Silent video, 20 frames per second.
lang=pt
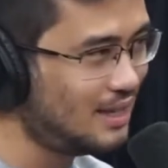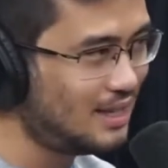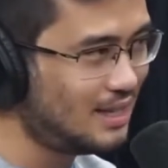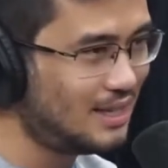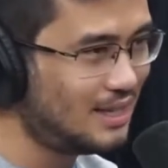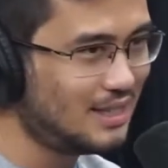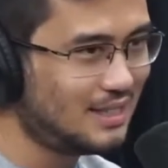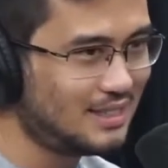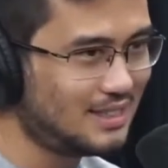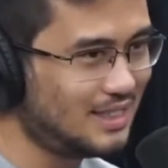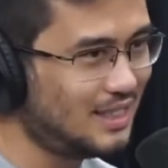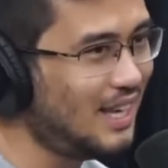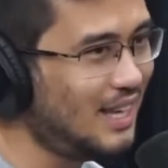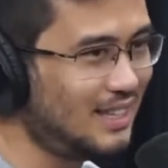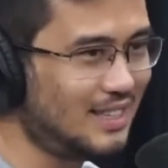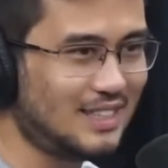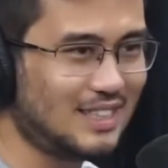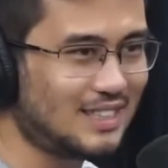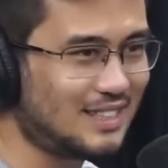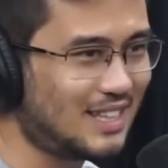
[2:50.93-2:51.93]

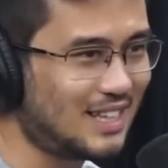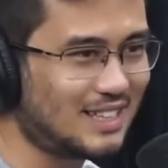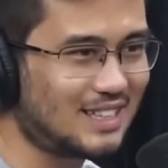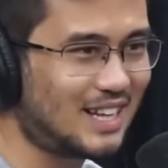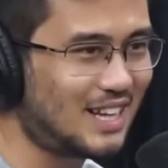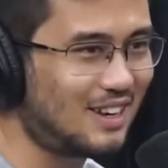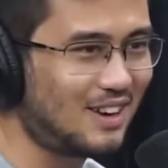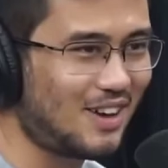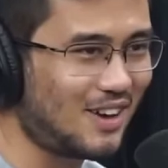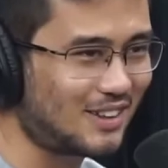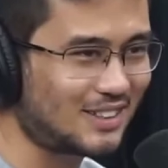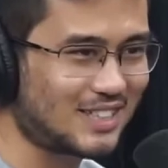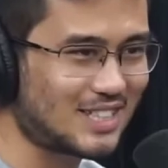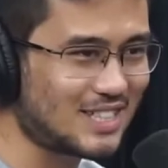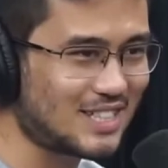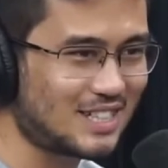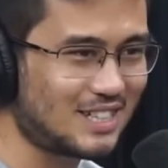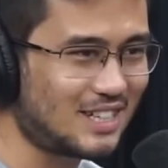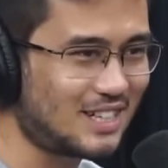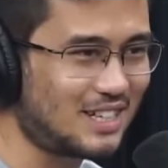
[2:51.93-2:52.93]
Você tá, tá louco, tá
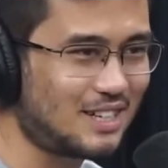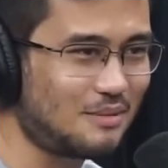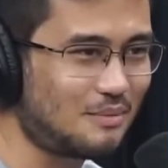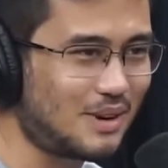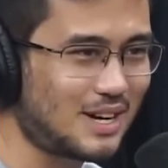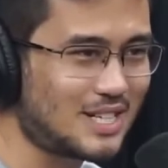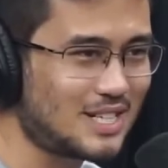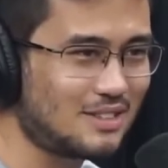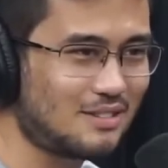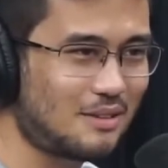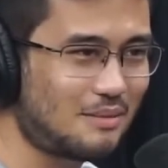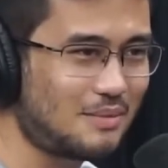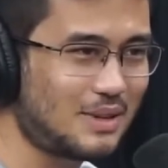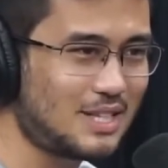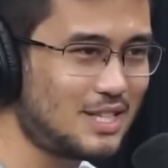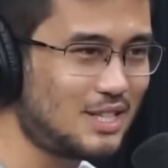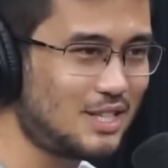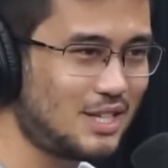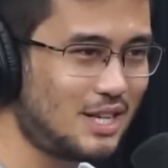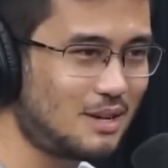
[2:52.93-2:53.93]
chegando aqui no partido
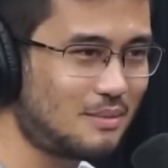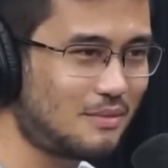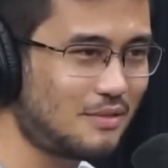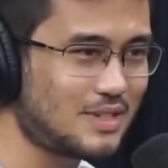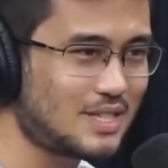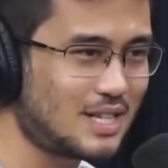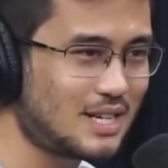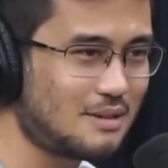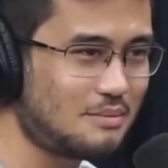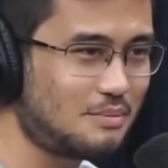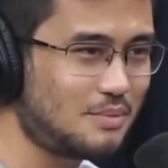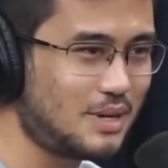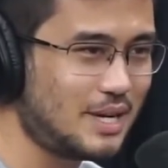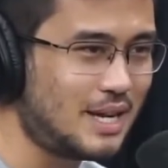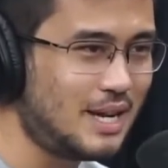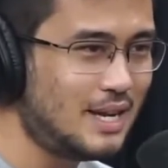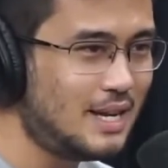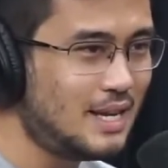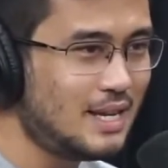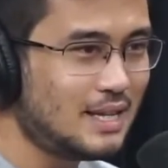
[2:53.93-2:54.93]
de dinheiro pra fazer campanha.
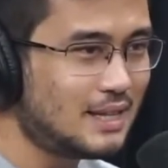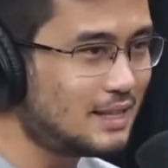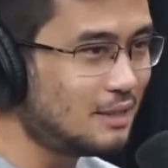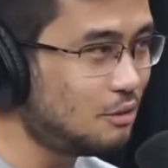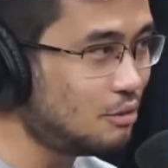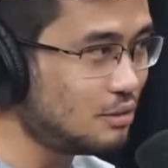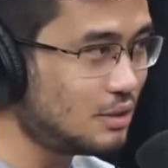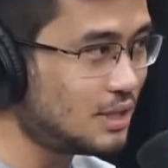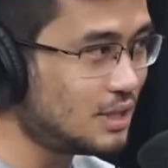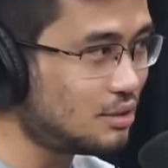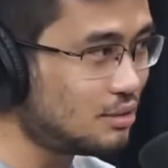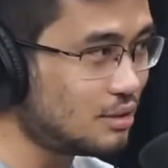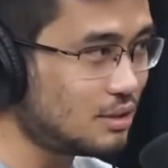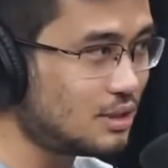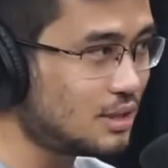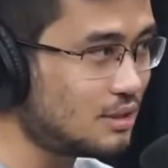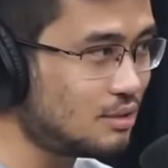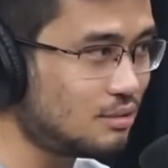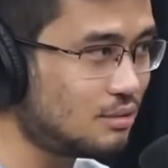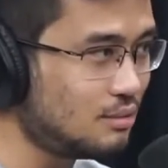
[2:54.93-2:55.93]
Exatamente. Então não
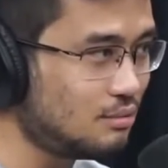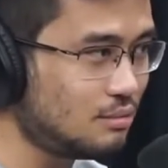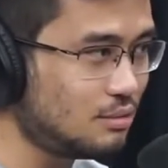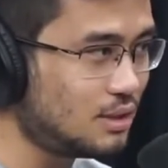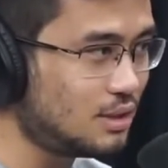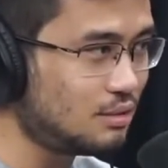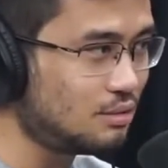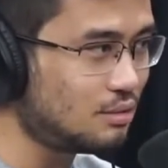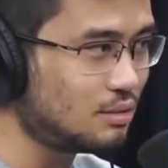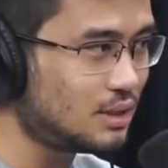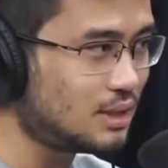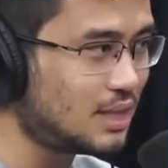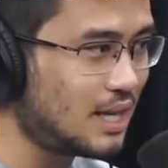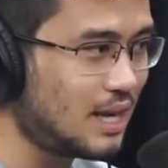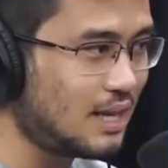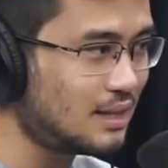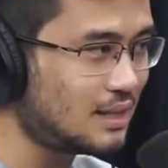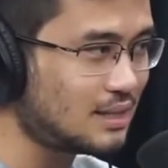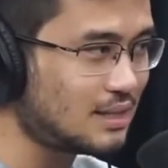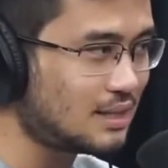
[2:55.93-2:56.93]
se, não se
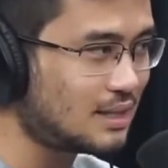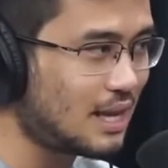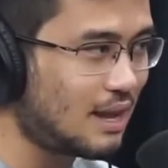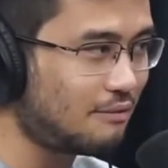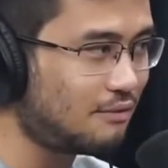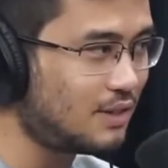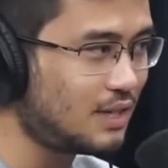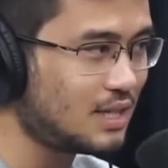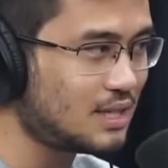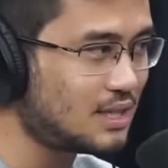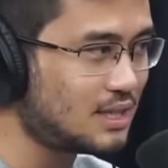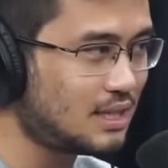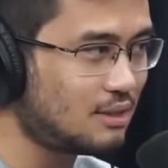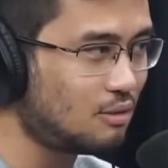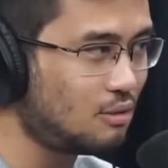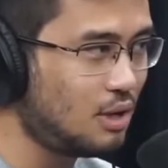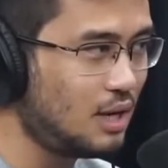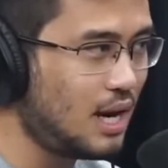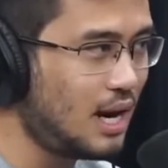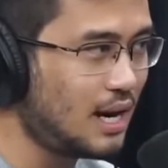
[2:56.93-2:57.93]
sustenta, você tá financiando
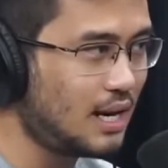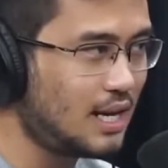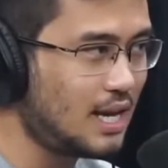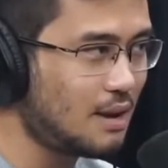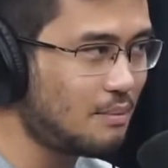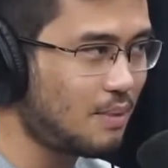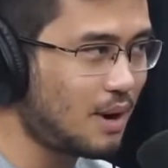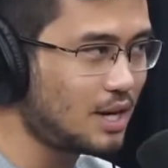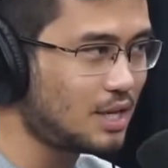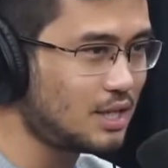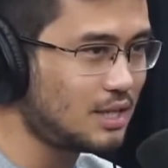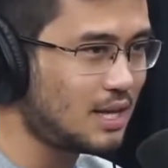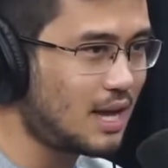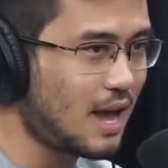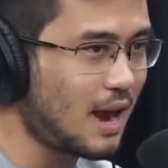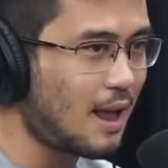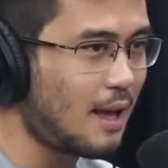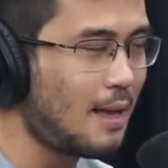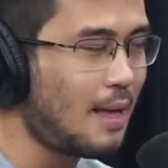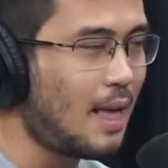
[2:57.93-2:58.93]
oligarquia
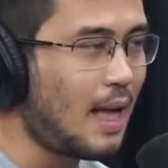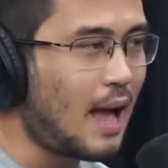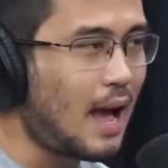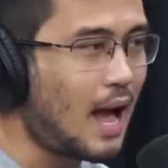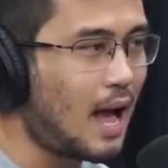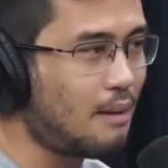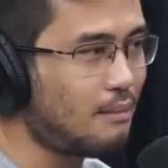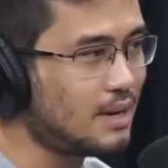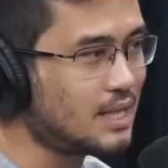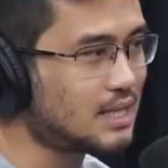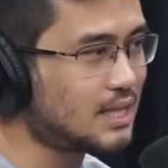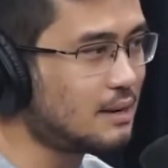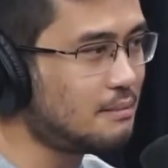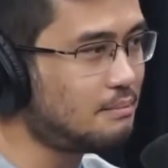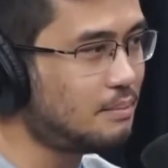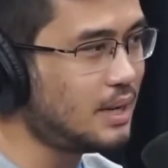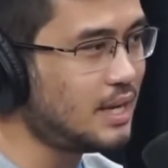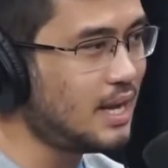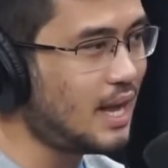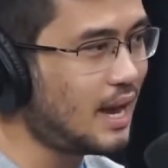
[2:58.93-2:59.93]
partidária. Ah, mas
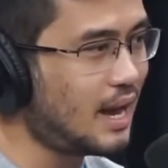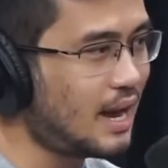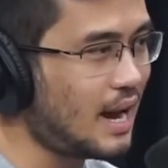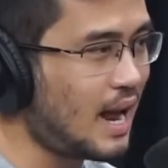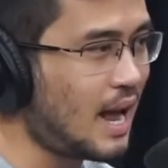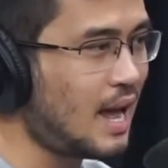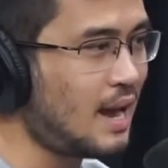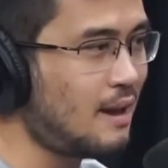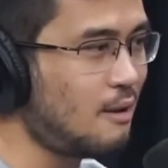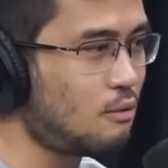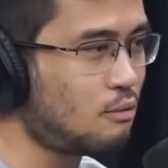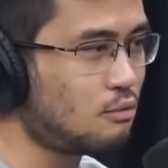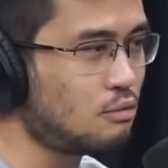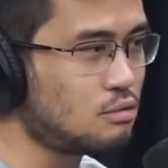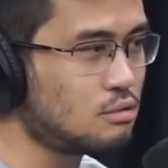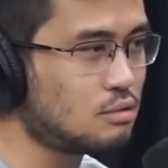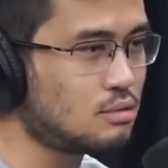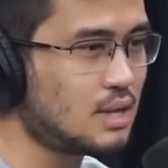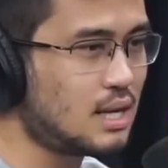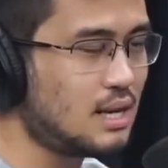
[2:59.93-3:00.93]
campanha é cara, é o
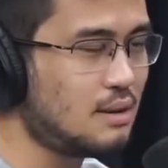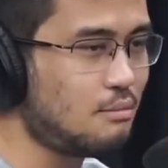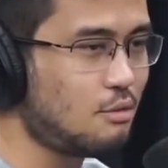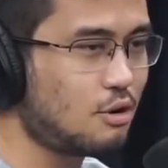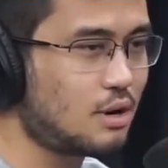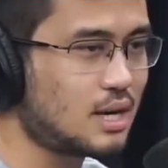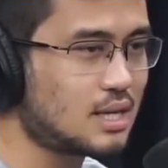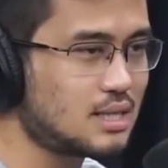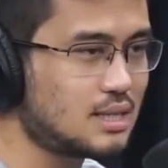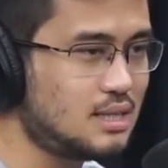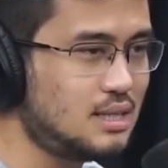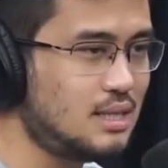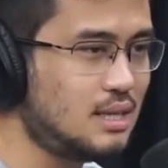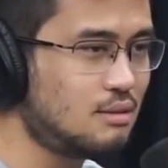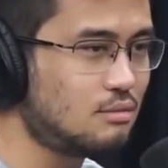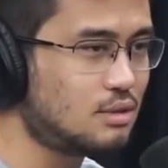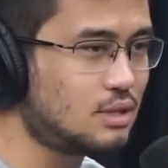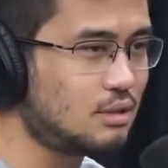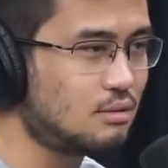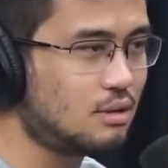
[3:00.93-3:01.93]
custo da democracia,
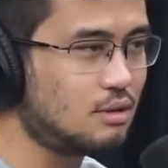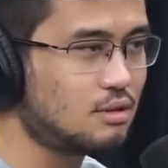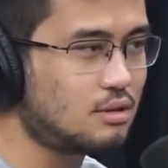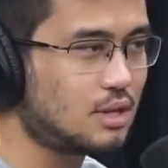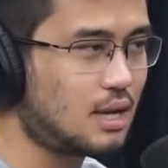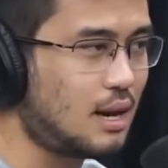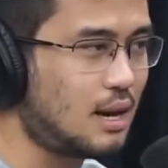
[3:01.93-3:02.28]
não sei o que, não sei o que lá.